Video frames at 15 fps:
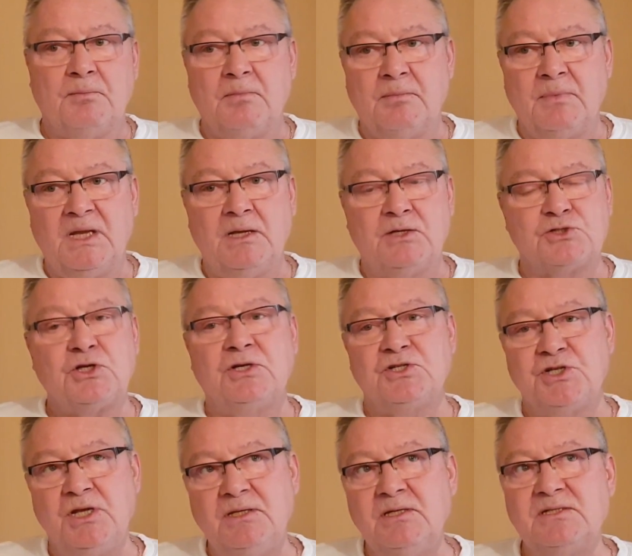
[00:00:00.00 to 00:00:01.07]
Mais
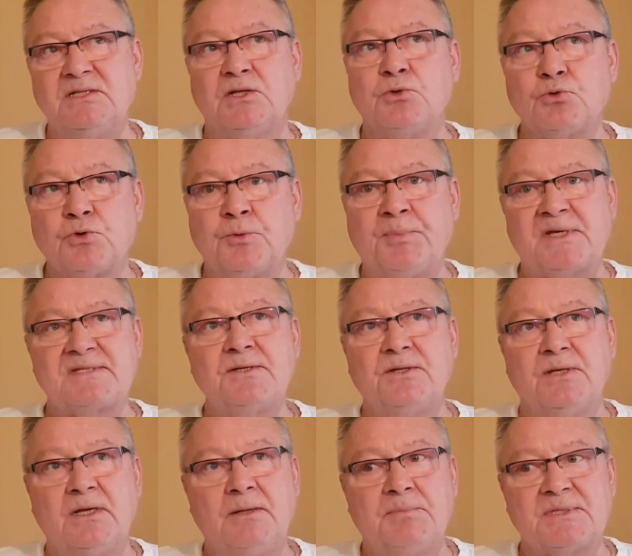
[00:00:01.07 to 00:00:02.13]
j'ai initié d'autres
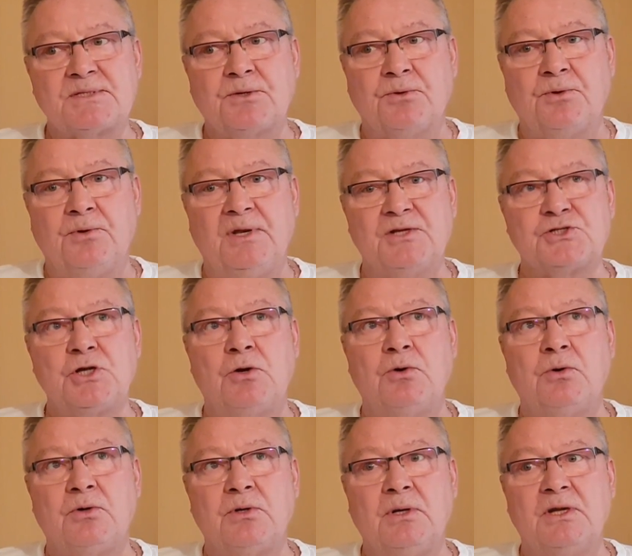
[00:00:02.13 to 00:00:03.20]
personnes, hein, parce que les
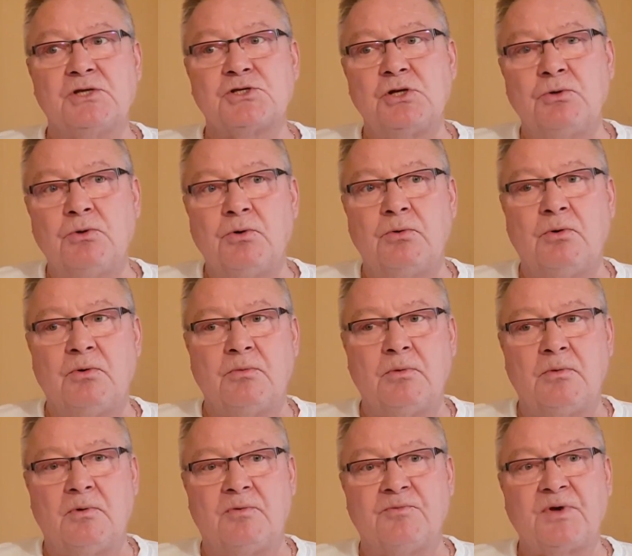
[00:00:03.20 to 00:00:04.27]
gens, les gens
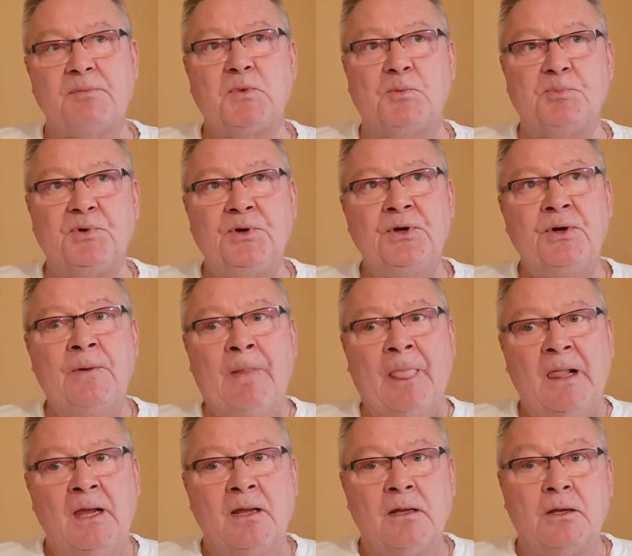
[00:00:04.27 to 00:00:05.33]
ont vraiment peur.
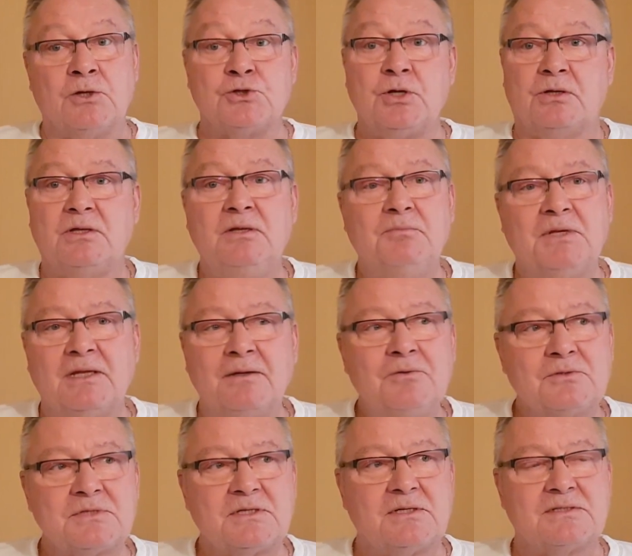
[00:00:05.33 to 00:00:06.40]
Je leur dis, mais
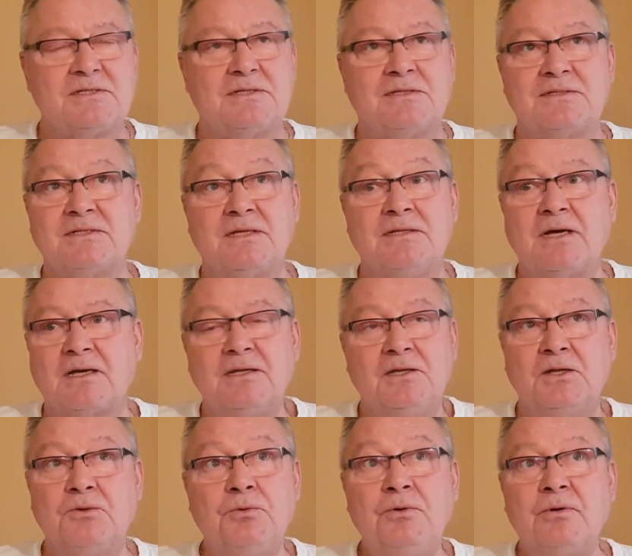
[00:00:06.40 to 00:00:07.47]
non, c'est d'un
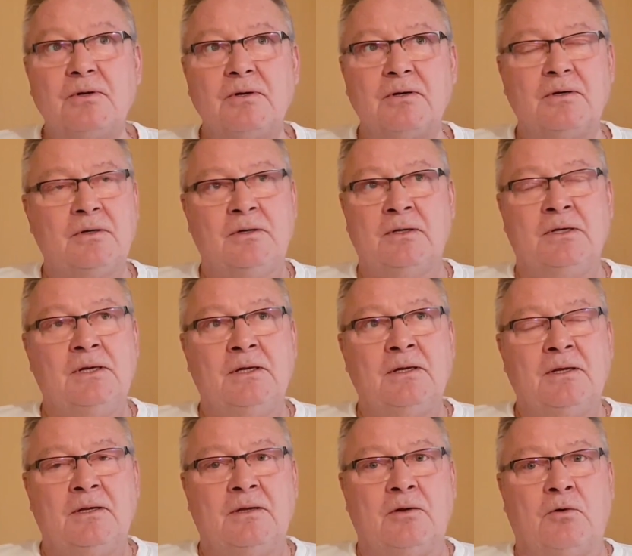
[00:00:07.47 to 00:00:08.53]
ridicule.
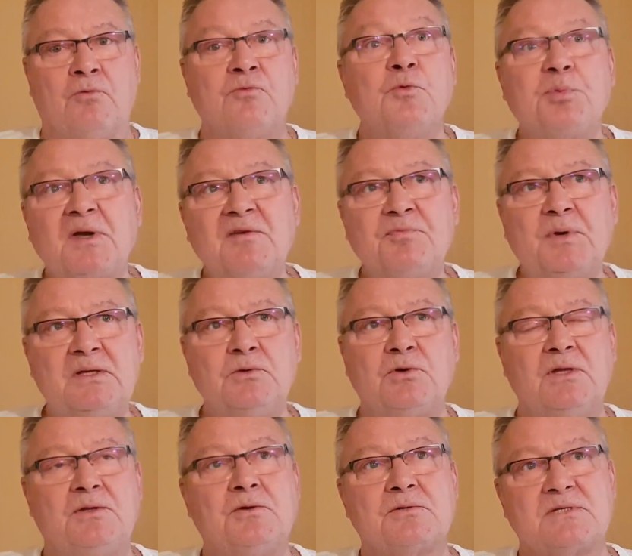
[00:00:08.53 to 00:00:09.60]
On vous prive pas de
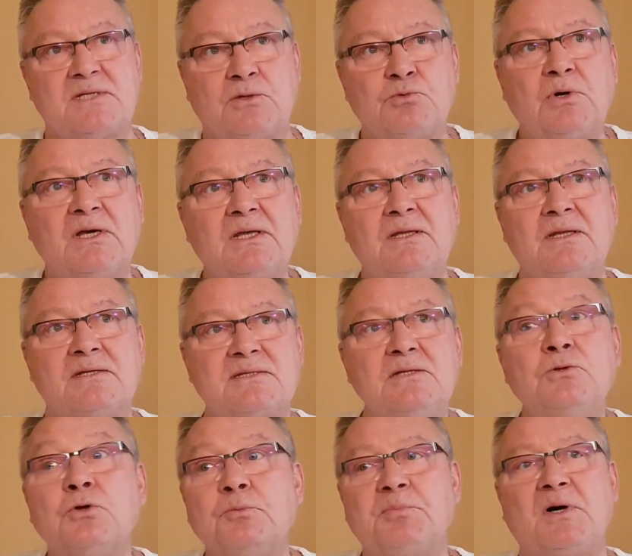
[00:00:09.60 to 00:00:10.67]
nourriture. C'est toi qui décides
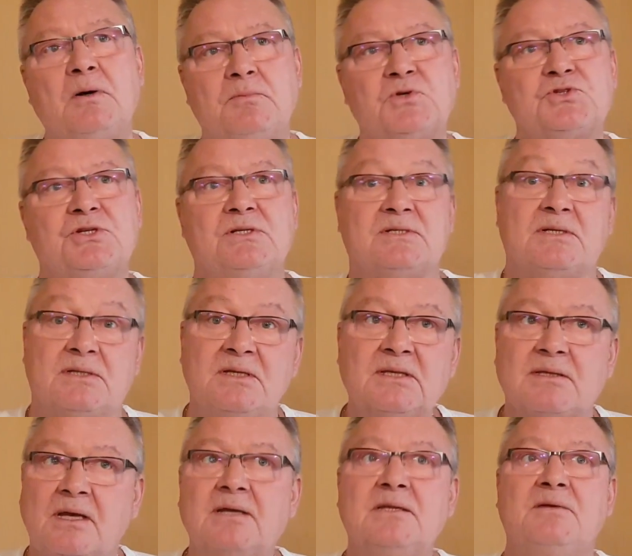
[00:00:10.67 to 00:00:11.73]
de ne pas en manger. C'est
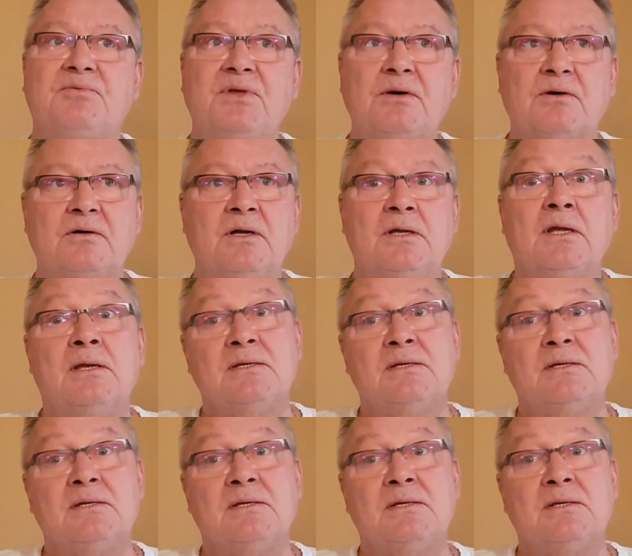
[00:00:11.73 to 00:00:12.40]
très différent.